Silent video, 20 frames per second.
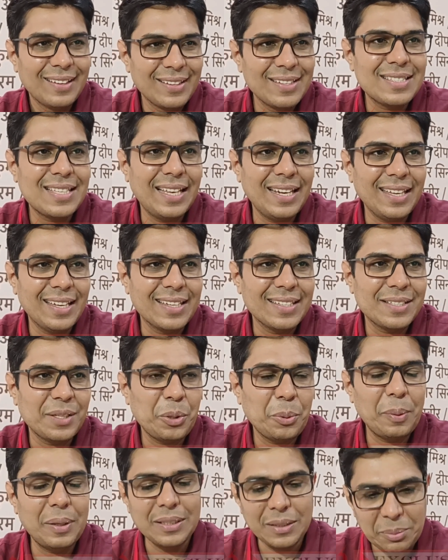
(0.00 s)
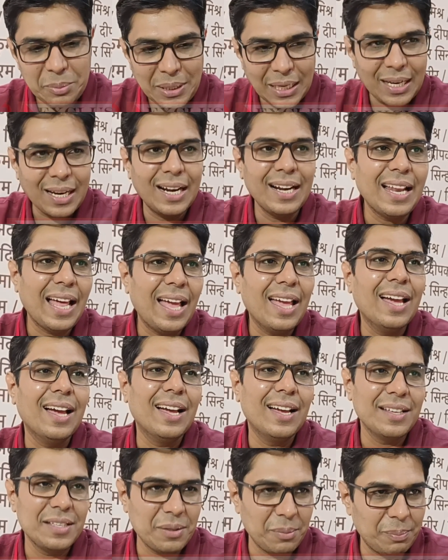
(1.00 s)
इस तरीके से तो बट जब टिकट
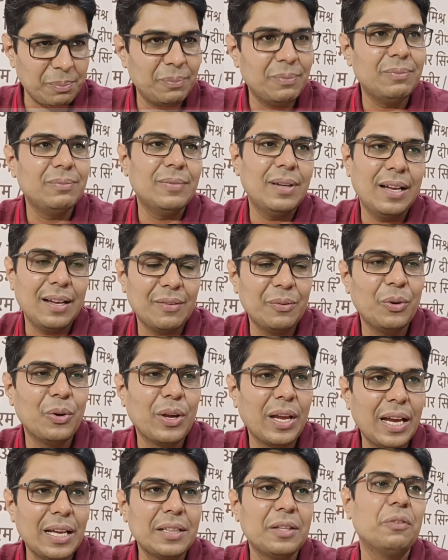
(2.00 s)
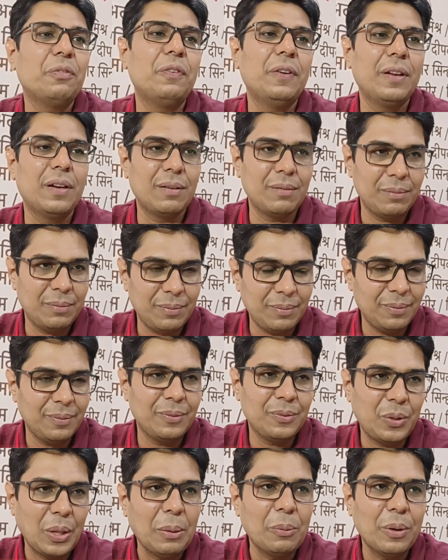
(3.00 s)
आया जब वो गया तो फिर
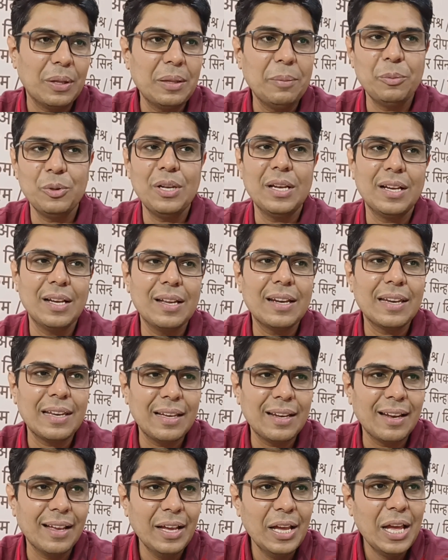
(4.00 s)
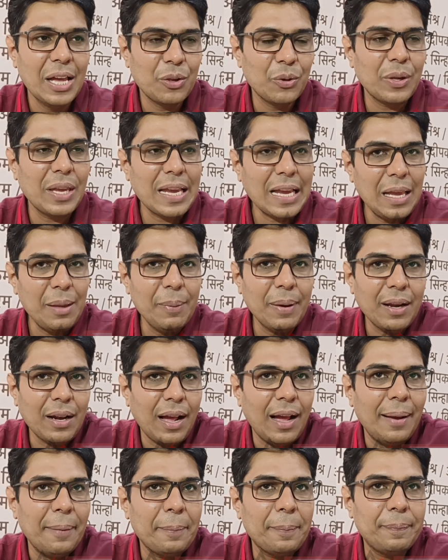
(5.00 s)
हुआ तो मुझे लगा रियल है क्योंकि कई बार
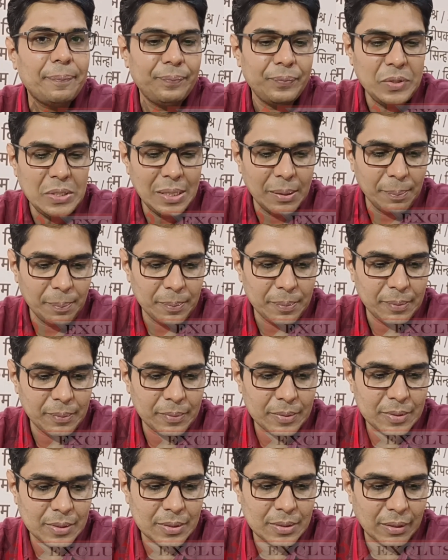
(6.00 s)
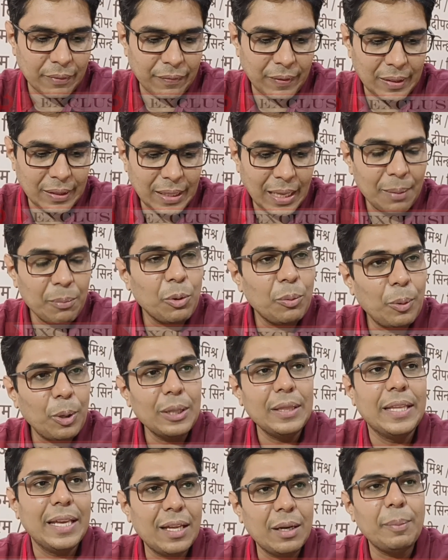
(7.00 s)
आप जब सफलता आपको
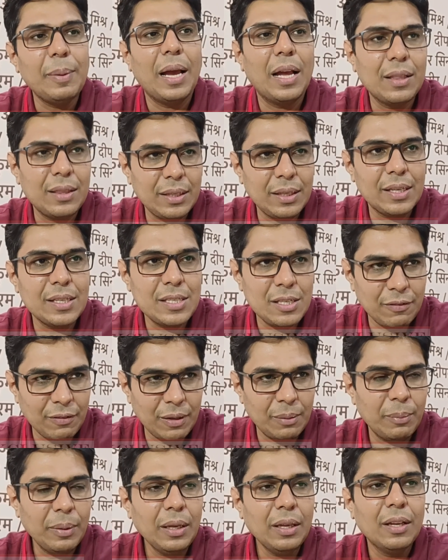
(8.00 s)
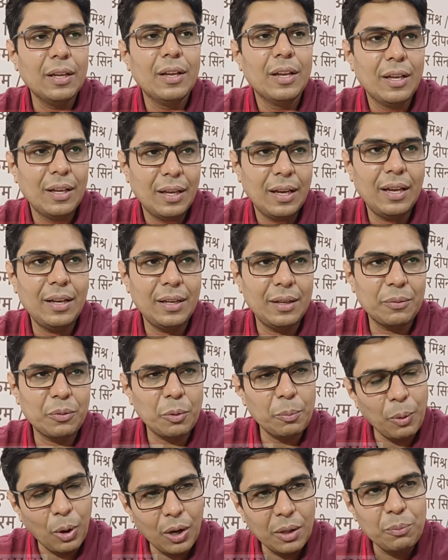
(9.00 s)
बहुत देर में आती है जीवन में है ना
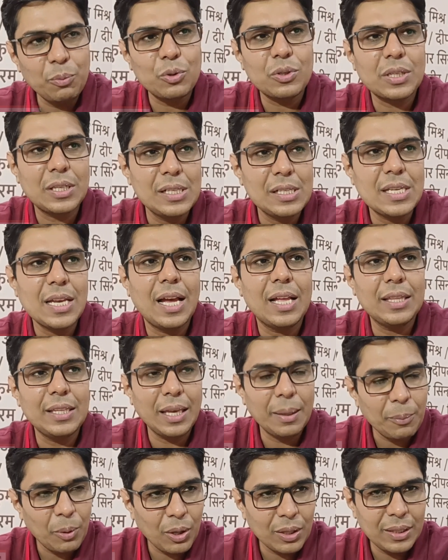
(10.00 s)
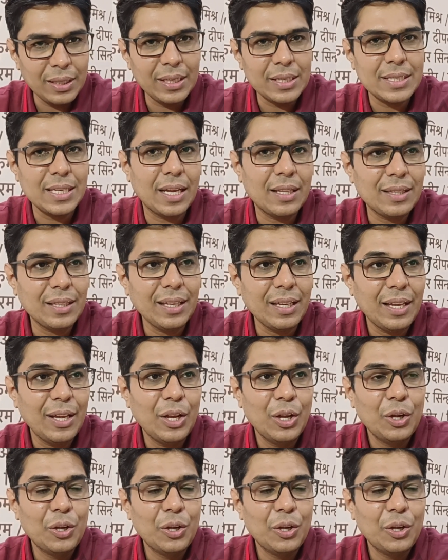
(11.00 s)
बहुत मुश्किल से आती है बहुत देर से आती है